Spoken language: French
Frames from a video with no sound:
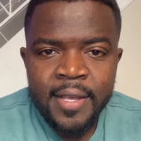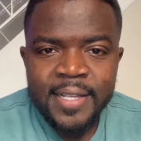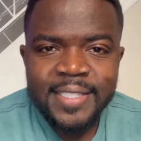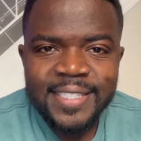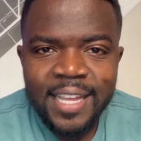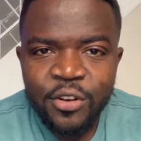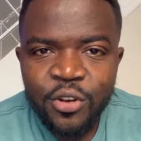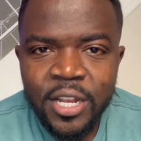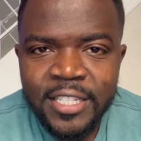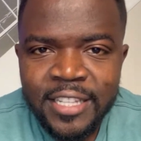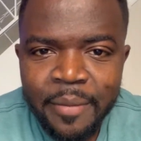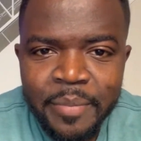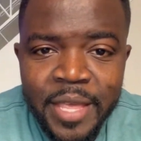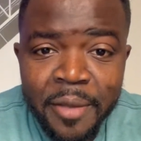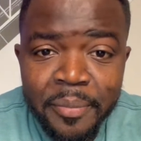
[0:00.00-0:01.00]
Salut les
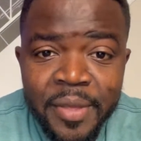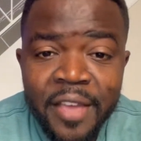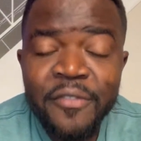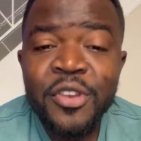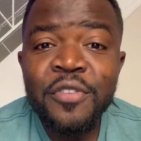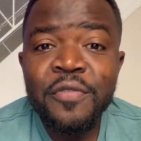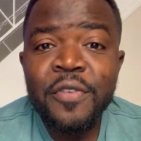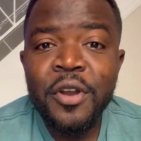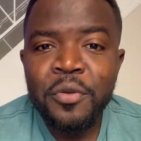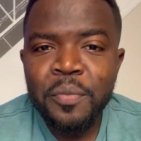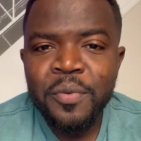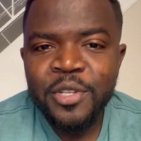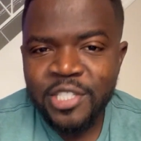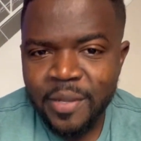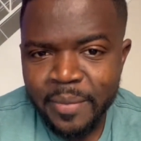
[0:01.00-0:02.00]
amis et bienvenue une fois de
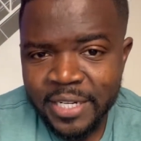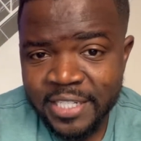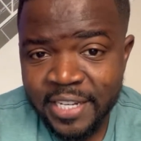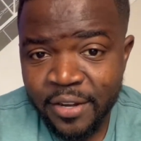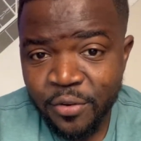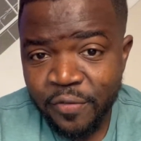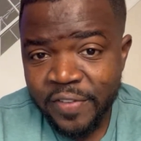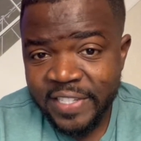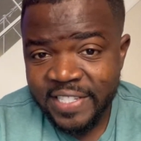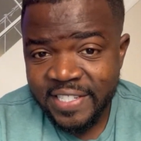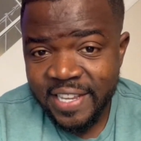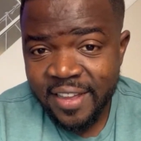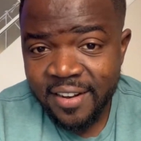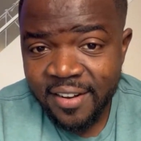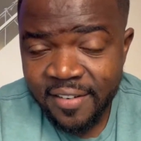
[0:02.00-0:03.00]
plus sur ma chaîne
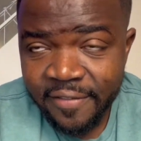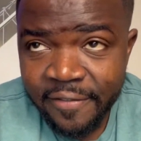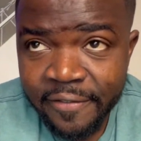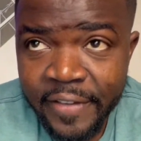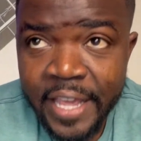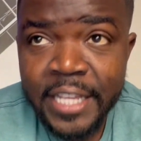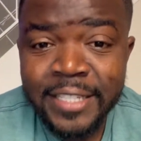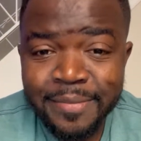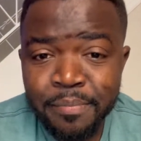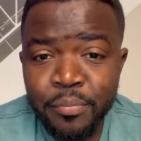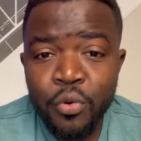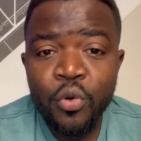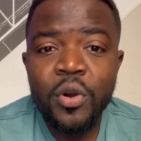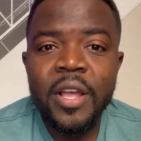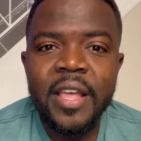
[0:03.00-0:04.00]
officielle
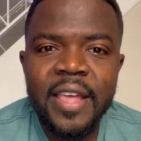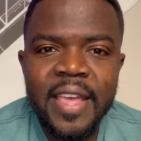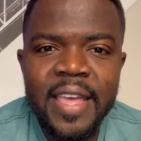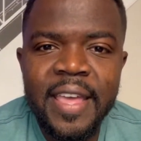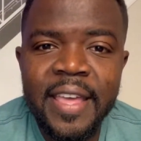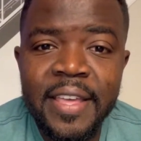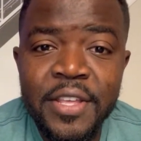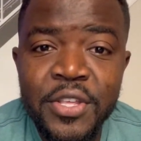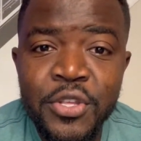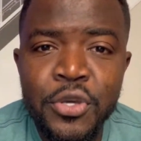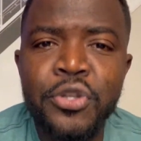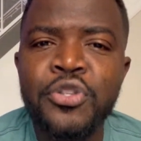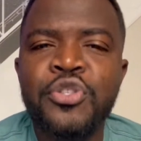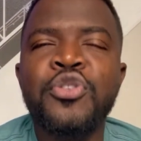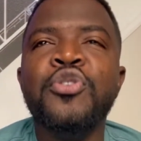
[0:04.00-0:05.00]
Facebook et
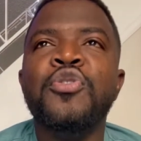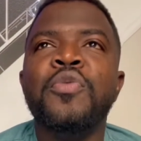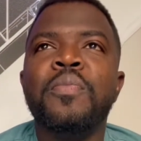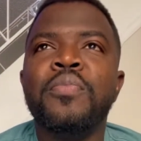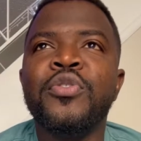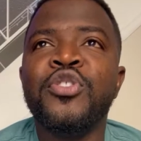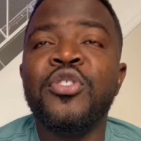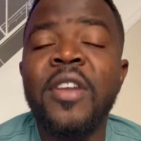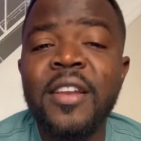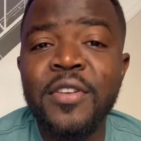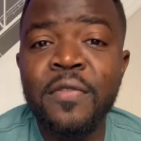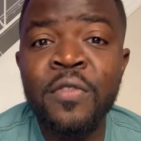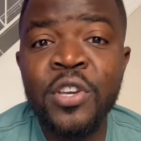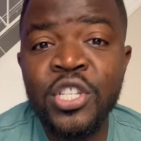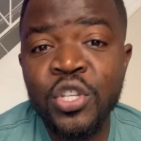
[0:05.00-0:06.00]
YouTube. Pour ceux d'entre
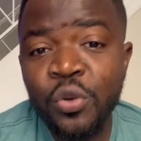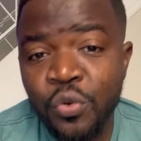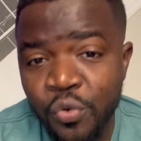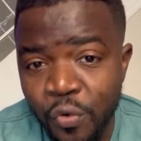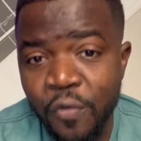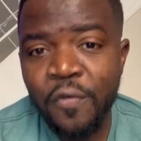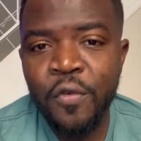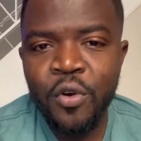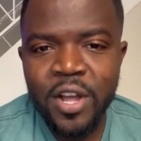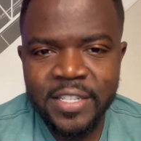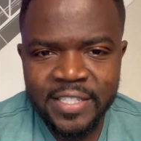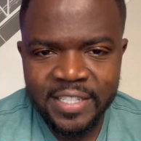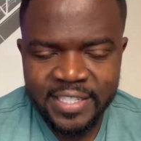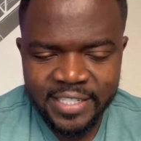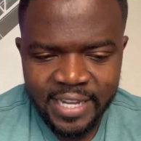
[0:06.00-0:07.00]
vous qui sont nouveaux à
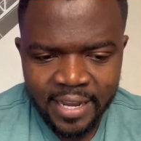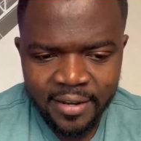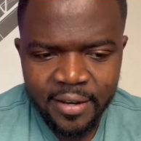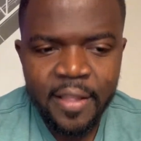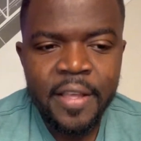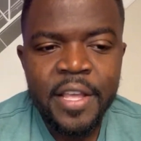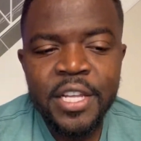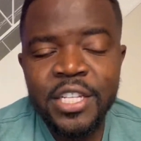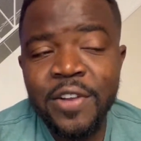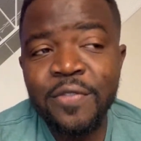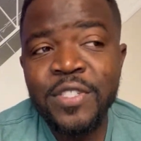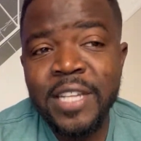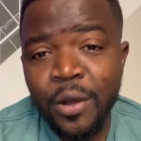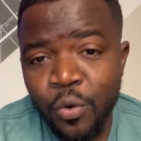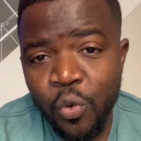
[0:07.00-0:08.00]
cette chaîne, je
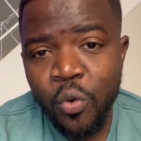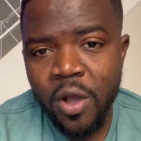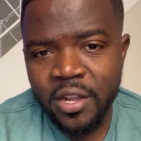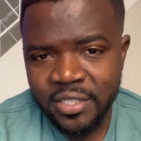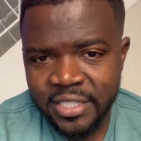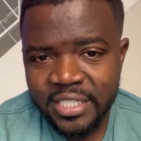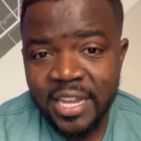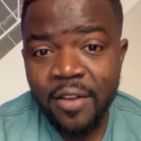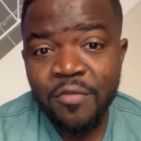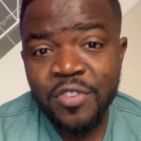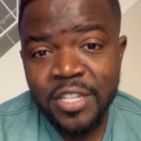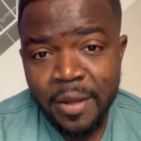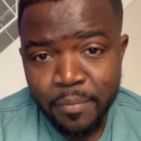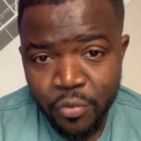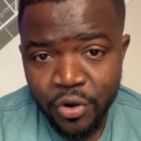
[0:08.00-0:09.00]
vous encourage déjà à vous
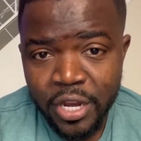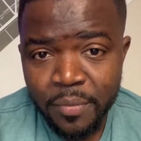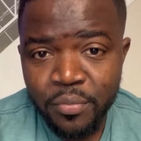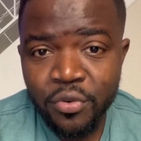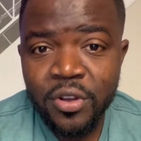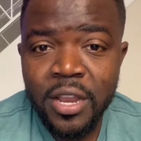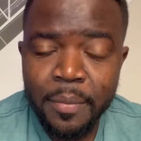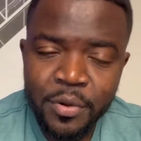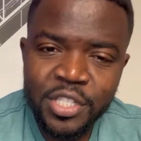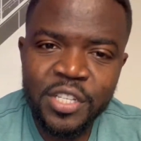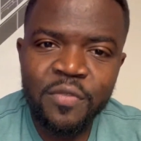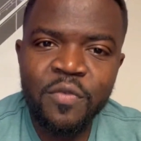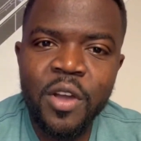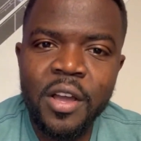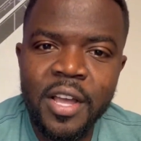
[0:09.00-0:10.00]
abonner pour que la
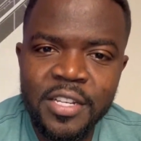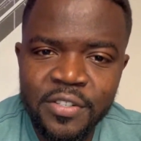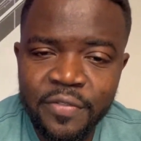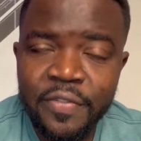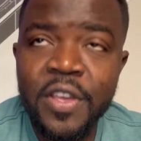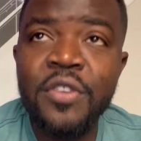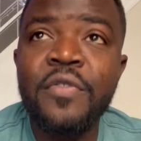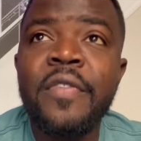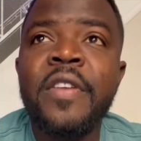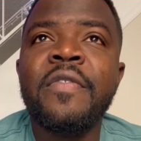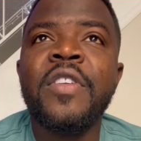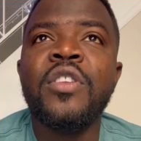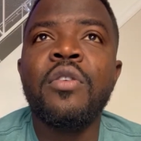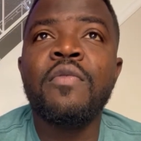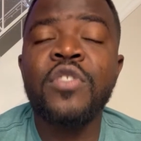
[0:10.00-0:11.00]
prochaine fois quand je fais une nouvelle
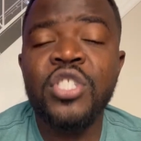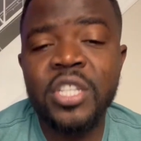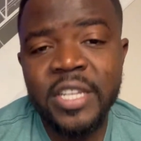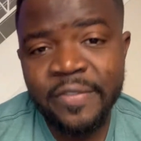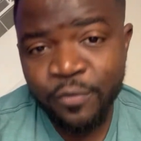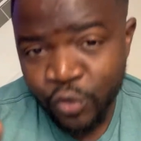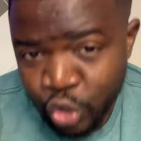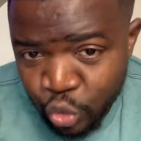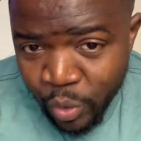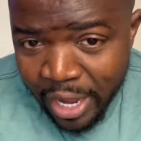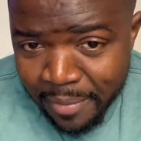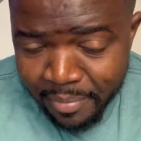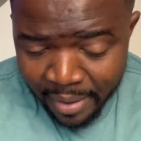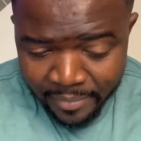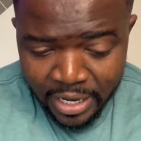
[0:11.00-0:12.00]
vidéo, vous
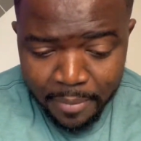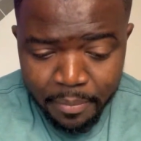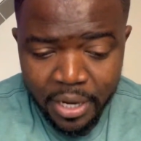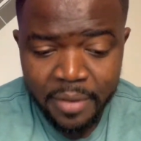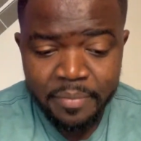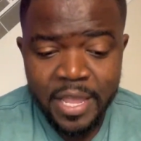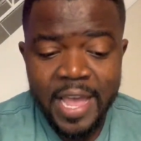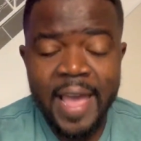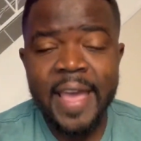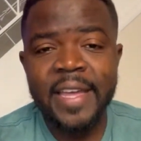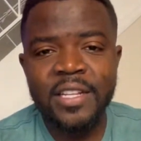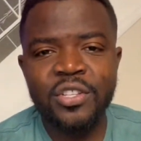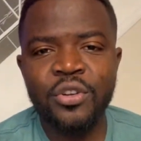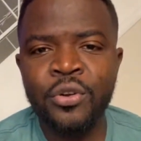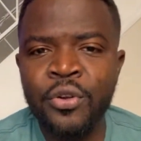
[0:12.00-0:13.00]
soyez, parmi les premiers à
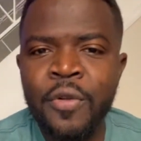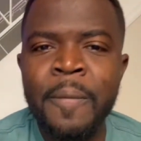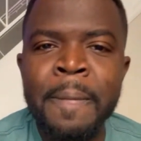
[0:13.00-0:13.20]
être